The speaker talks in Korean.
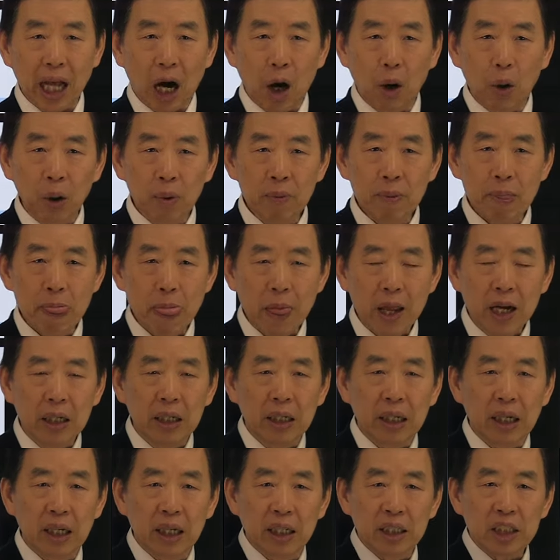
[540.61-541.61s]
나온
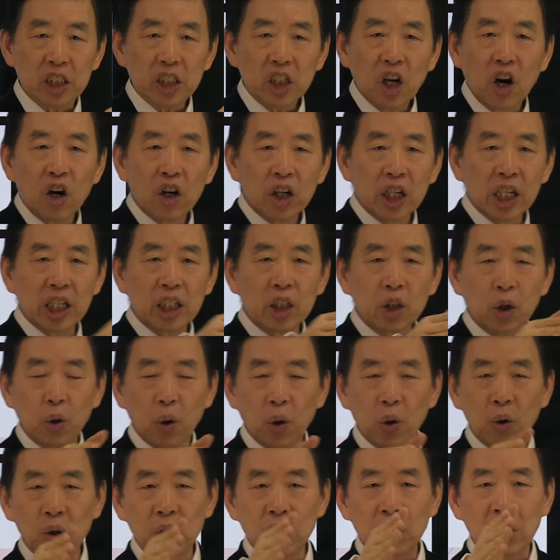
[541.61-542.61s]
예, 철이
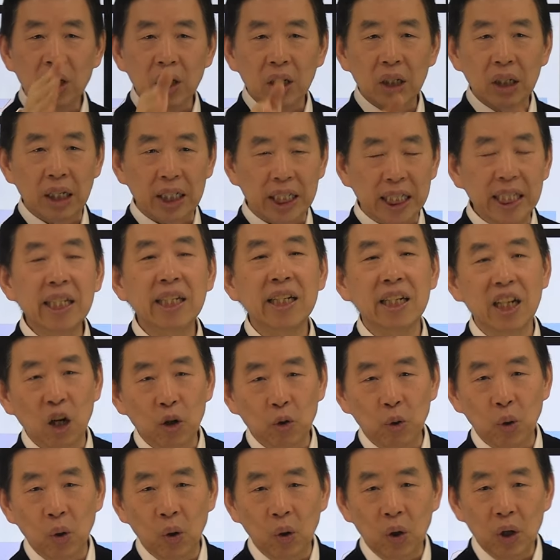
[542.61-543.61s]
들어온
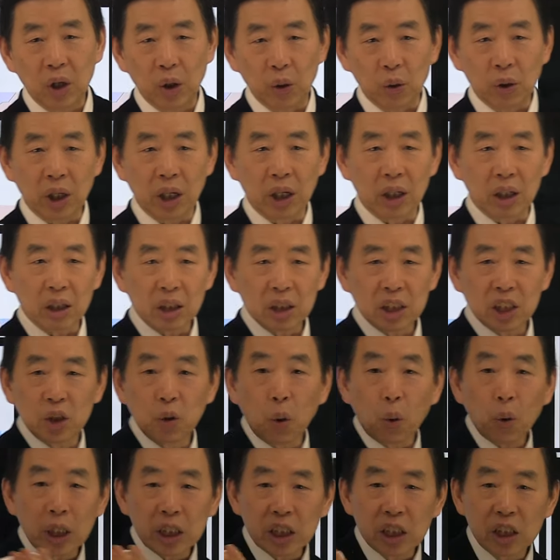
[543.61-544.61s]
길이라고 이렇게
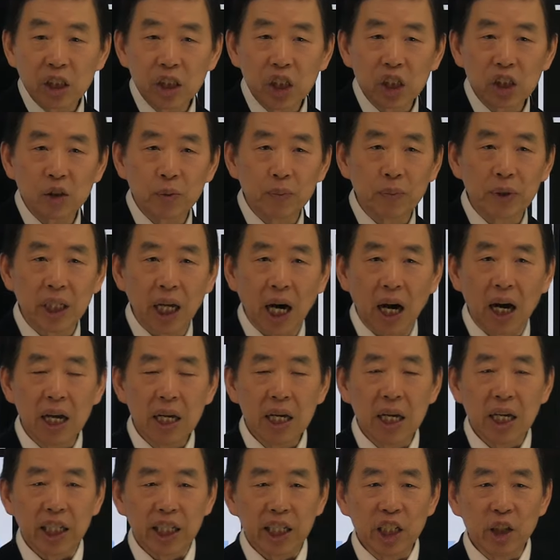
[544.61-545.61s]
지도까지 그렸습니다.
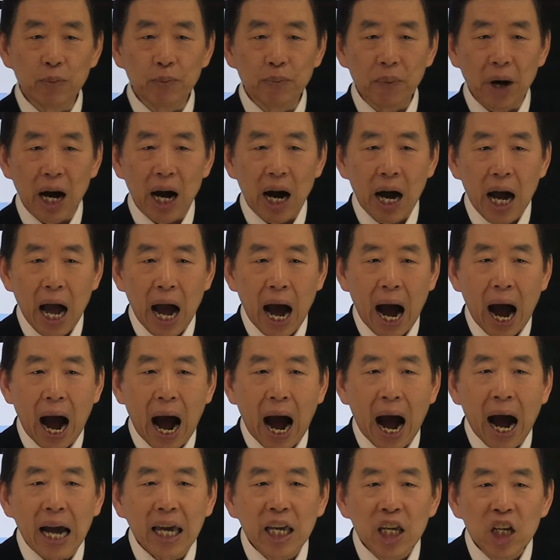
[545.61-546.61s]
이른바
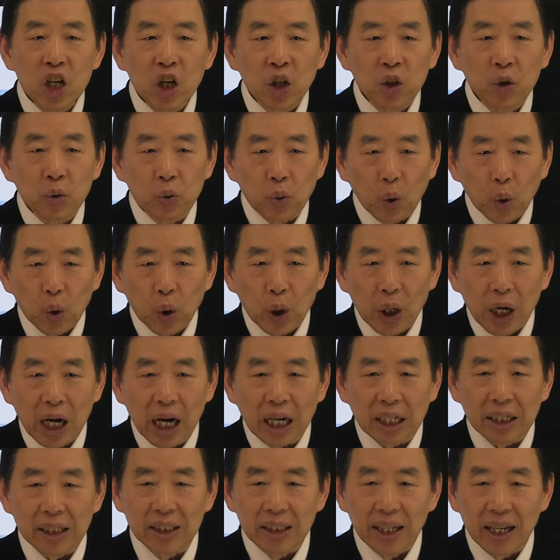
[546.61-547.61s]
아이언 로드라고
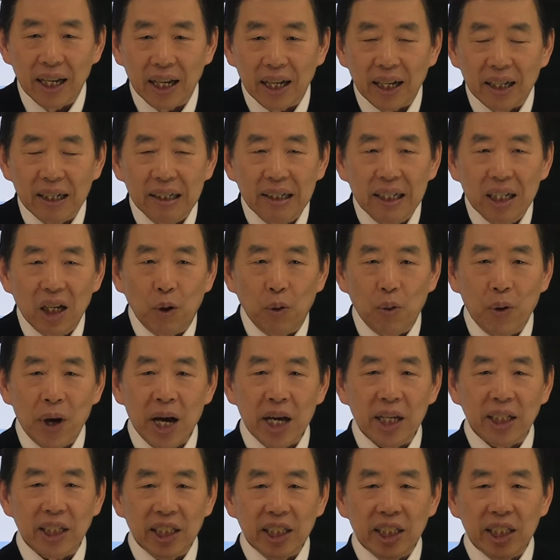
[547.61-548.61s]
하는데
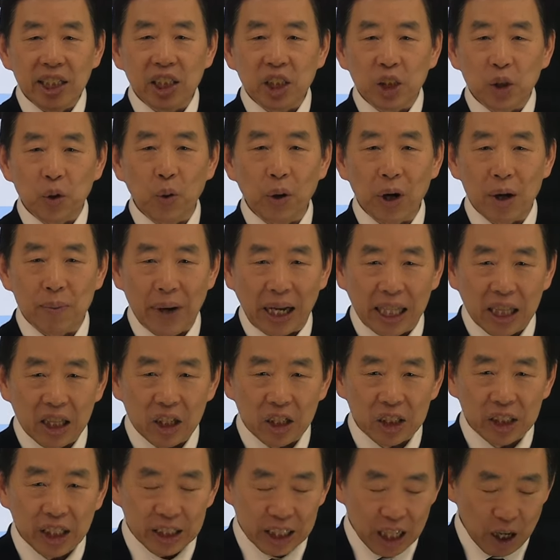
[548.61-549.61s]
왜 이 지도가
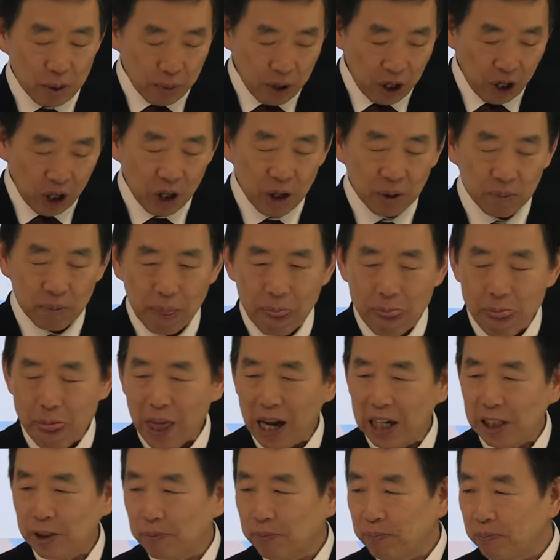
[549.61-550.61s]
만들어졌냐면
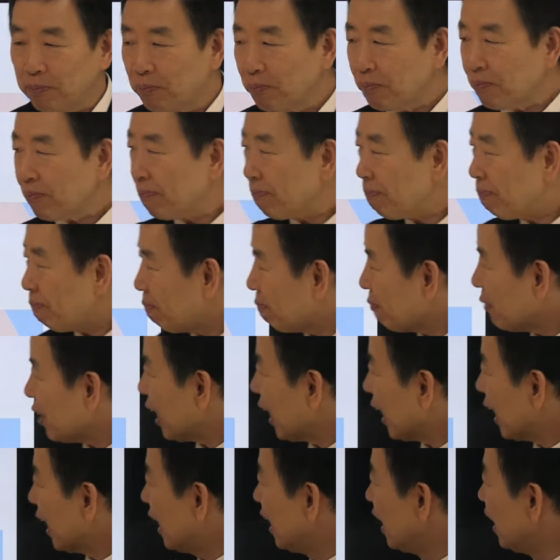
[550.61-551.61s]

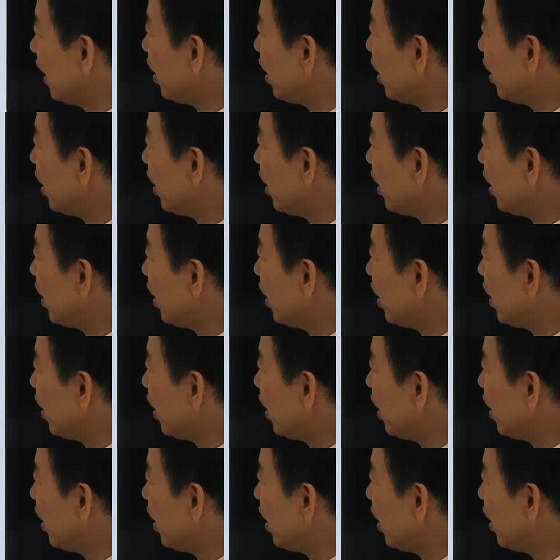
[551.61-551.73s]
그